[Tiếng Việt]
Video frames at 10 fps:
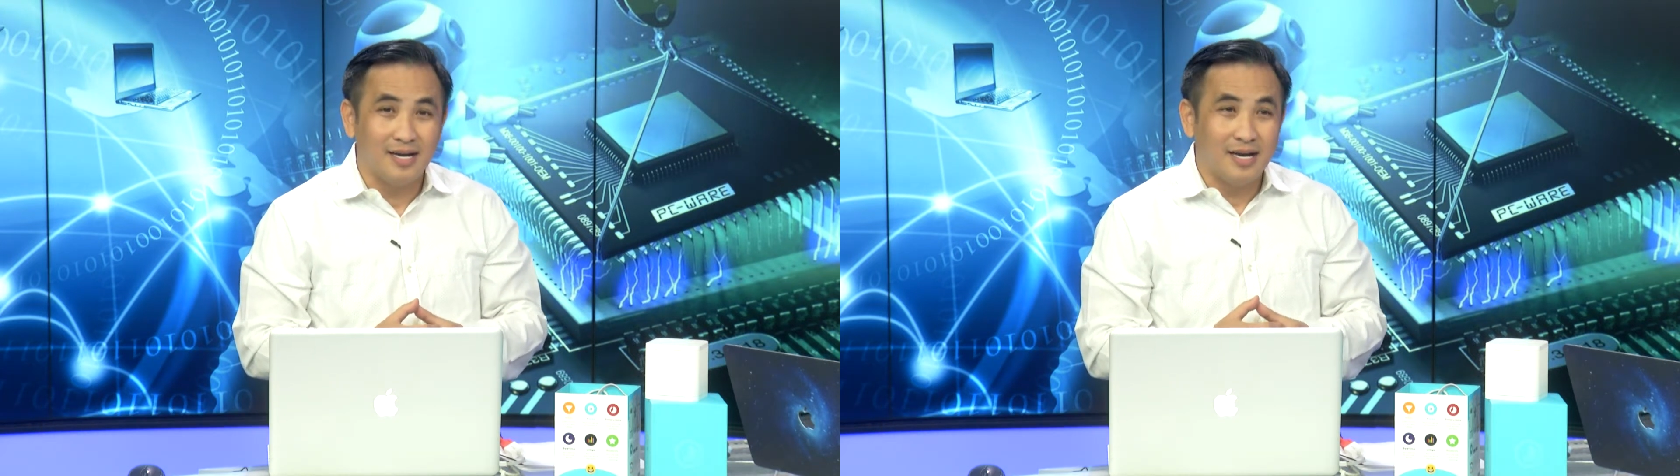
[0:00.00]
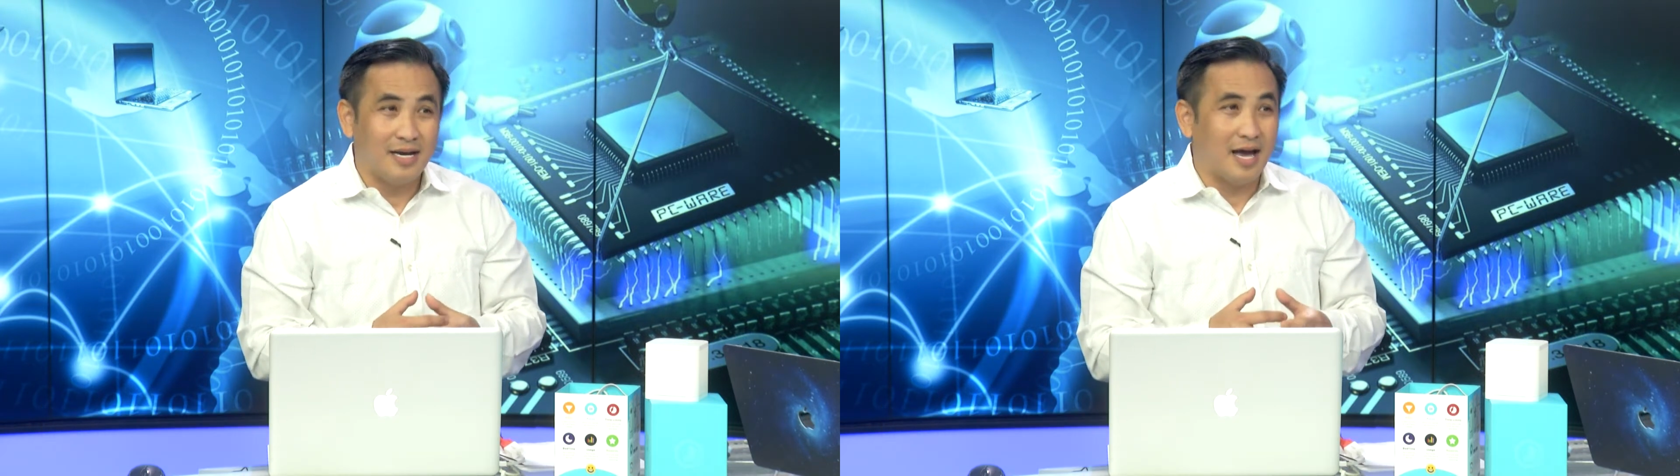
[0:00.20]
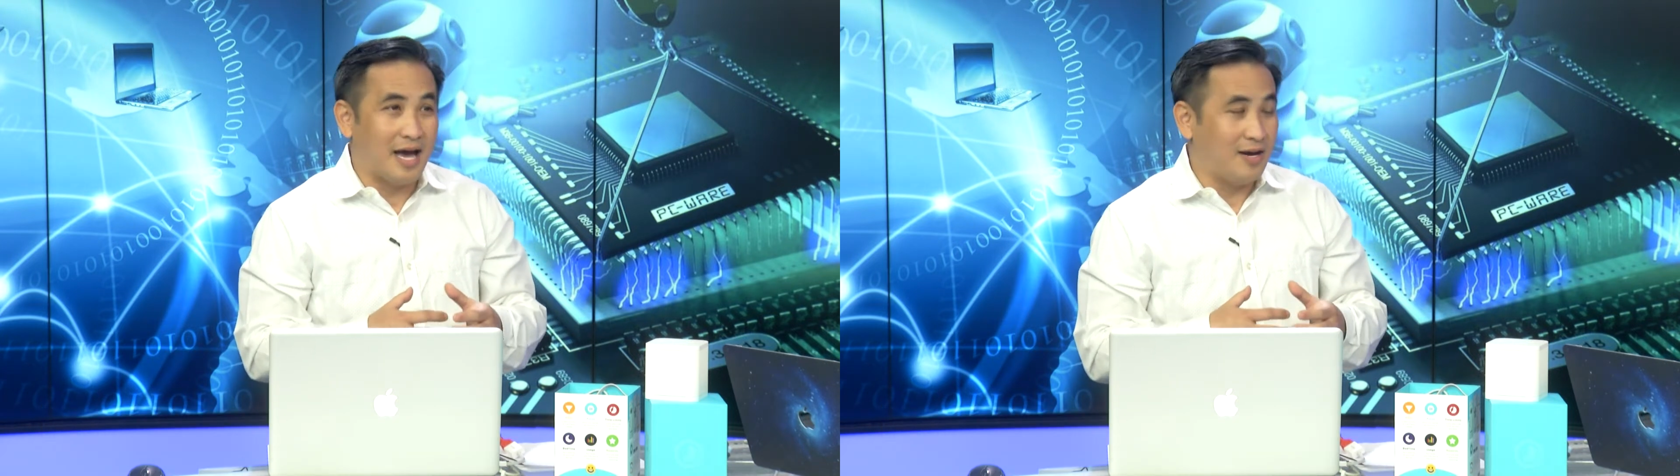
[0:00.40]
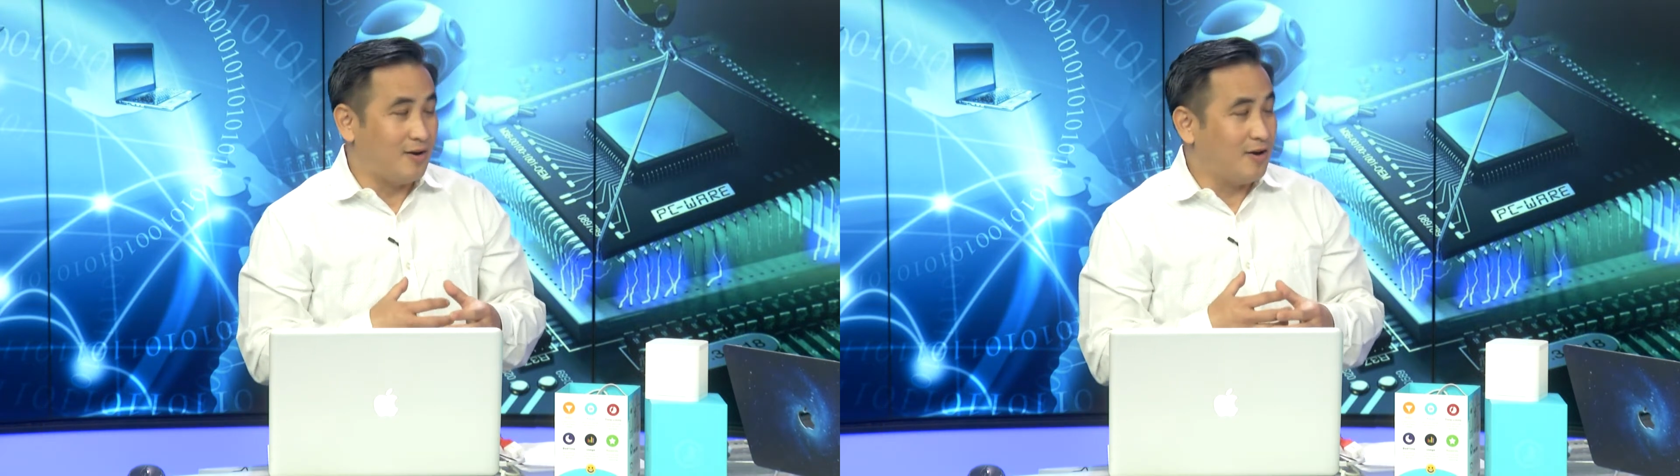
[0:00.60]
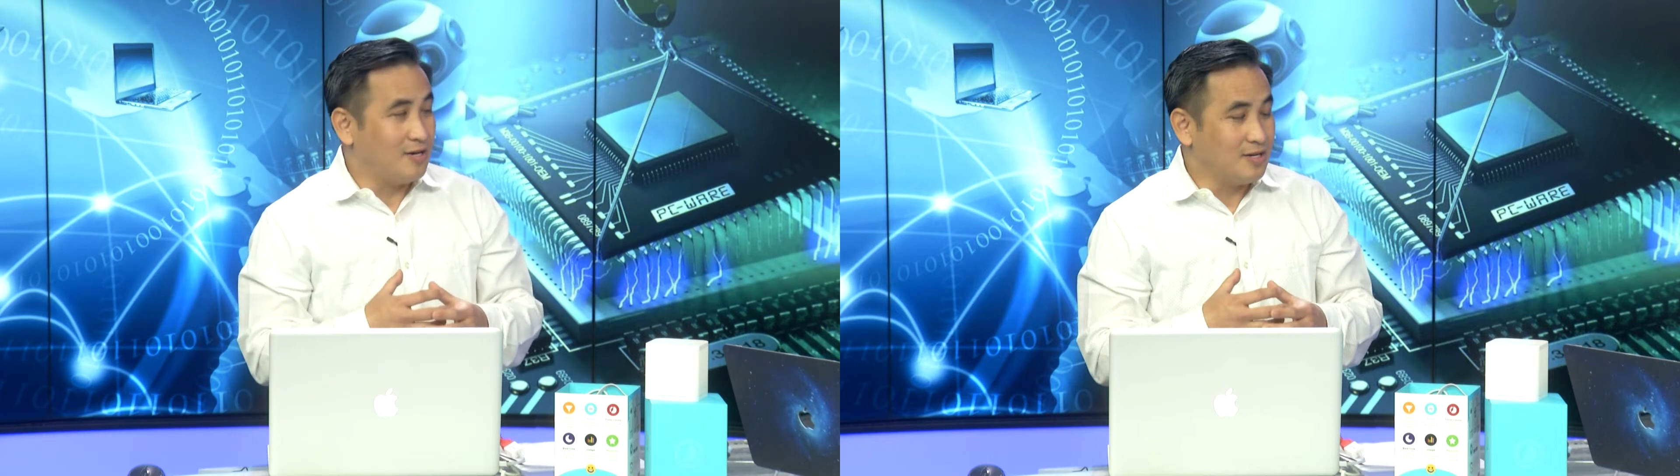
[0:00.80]
là
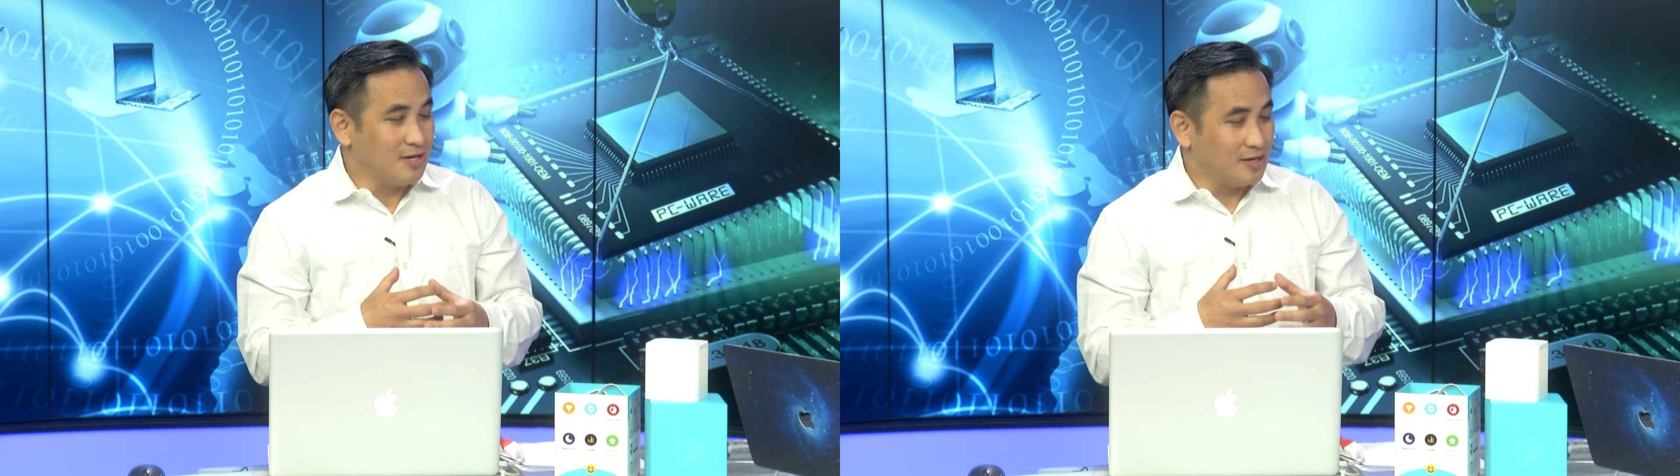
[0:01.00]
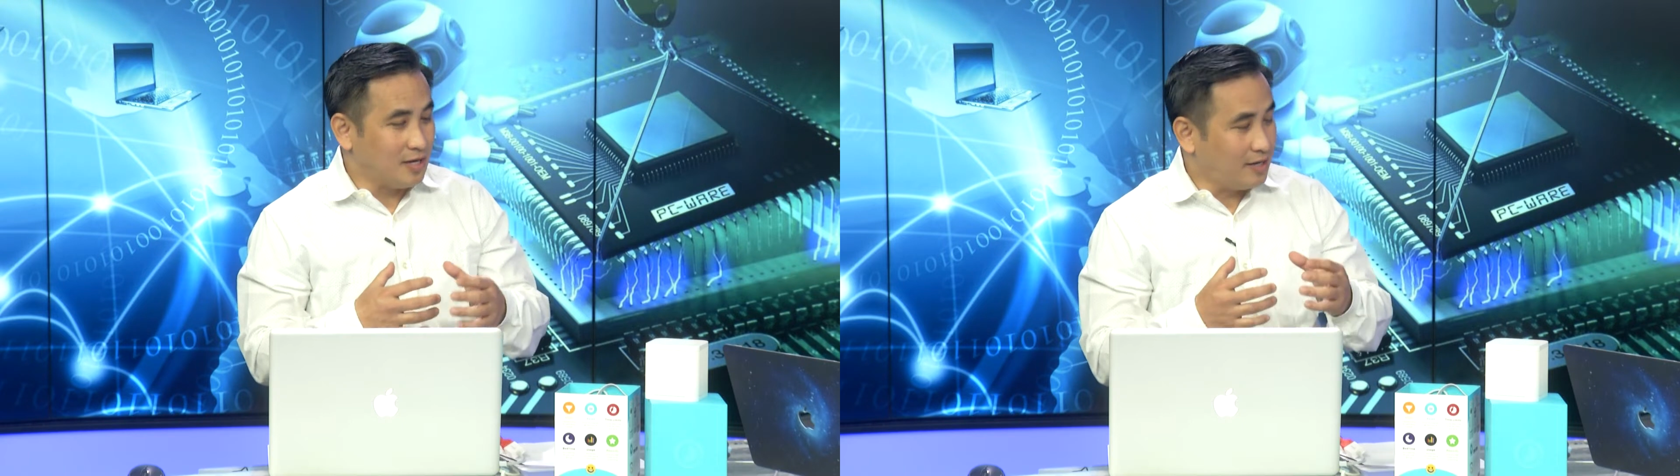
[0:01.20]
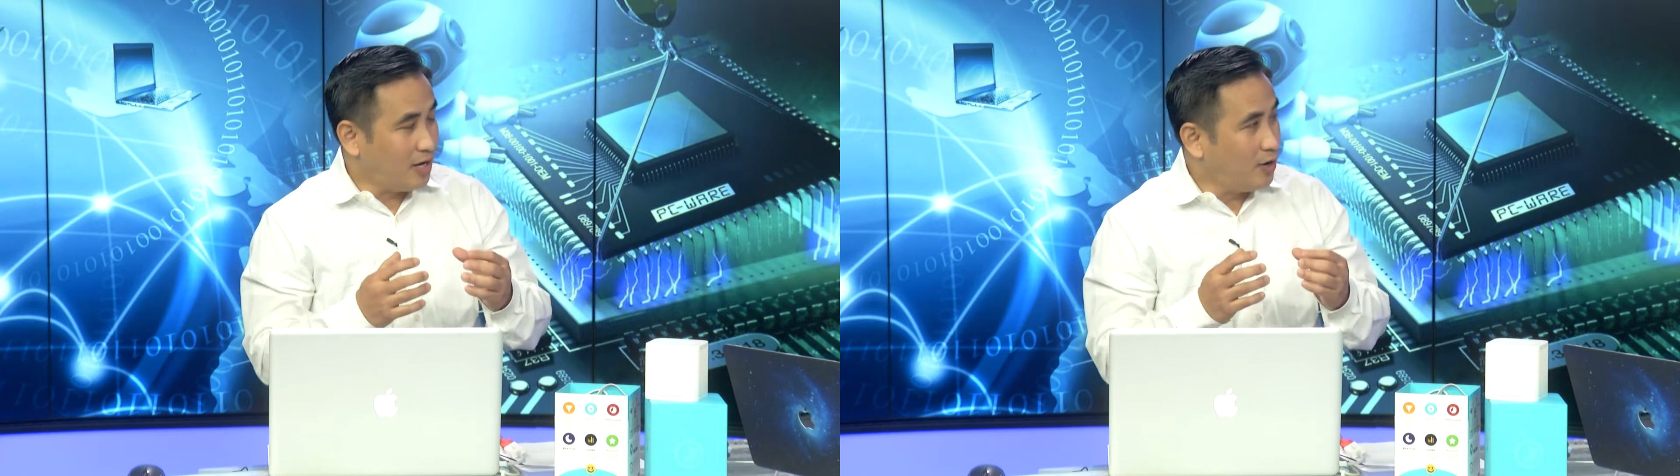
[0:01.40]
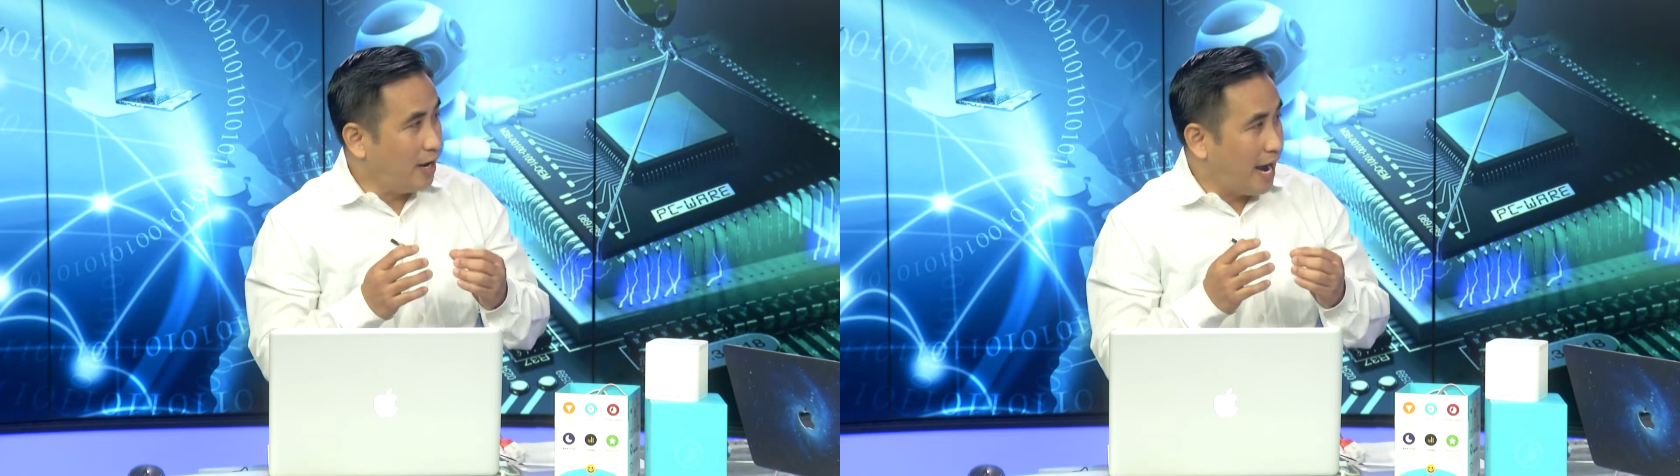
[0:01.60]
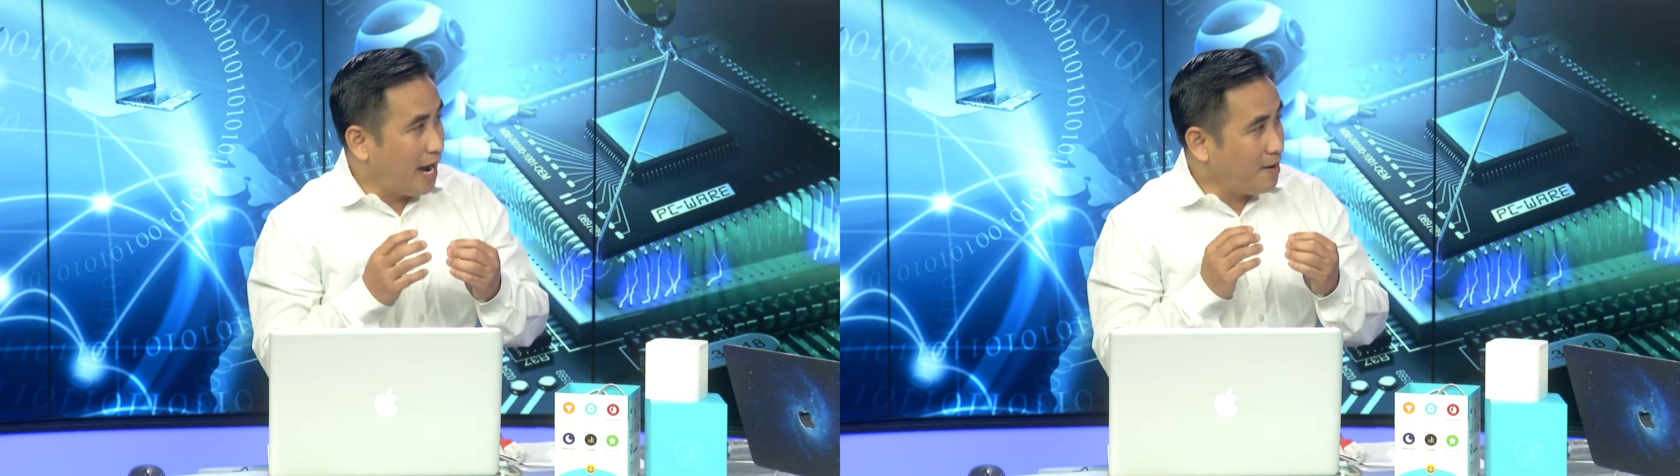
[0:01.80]
nó nó
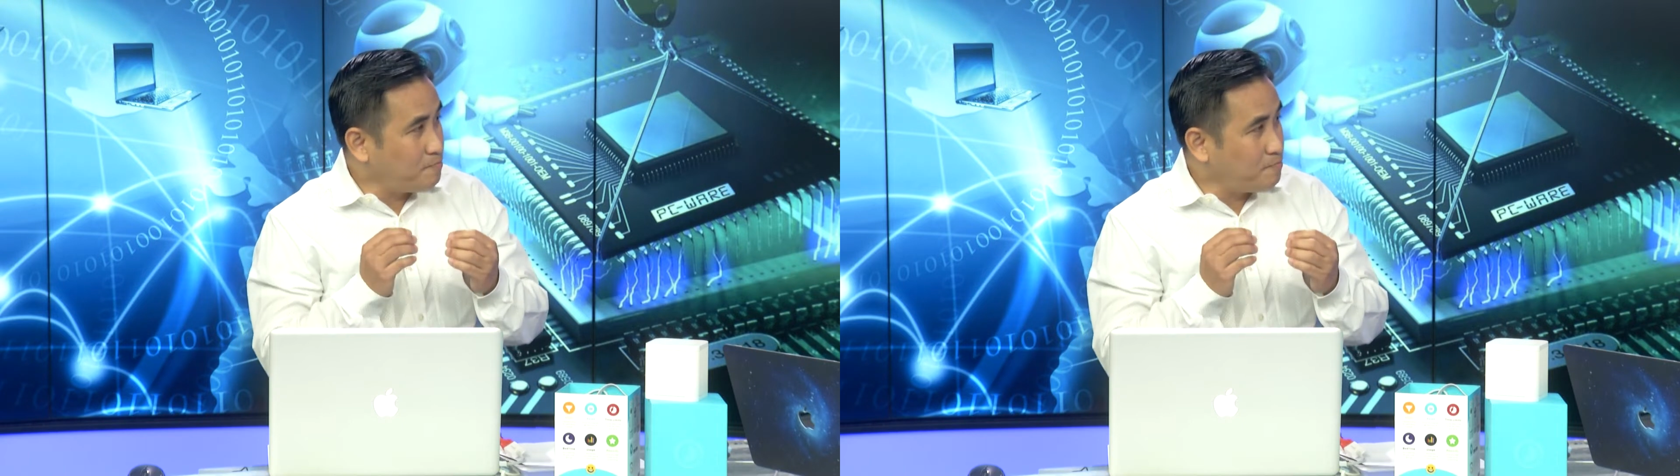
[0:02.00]
đã